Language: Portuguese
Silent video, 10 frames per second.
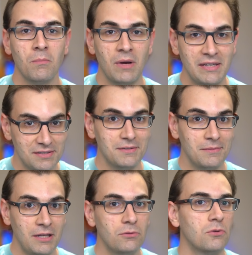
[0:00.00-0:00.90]
mas
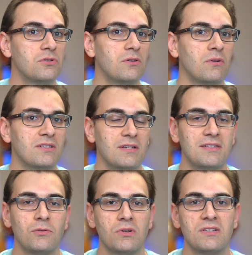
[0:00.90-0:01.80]
nem todos estão nessa
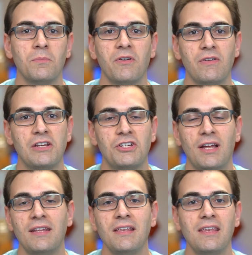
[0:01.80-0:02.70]
situação
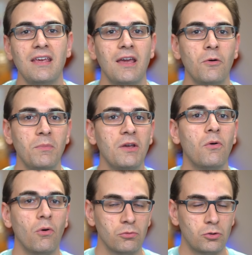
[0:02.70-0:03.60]
privilegiada em que eu me
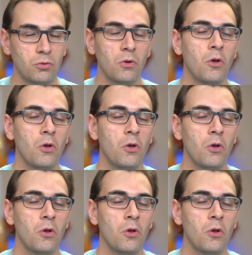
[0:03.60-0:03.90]
encontro.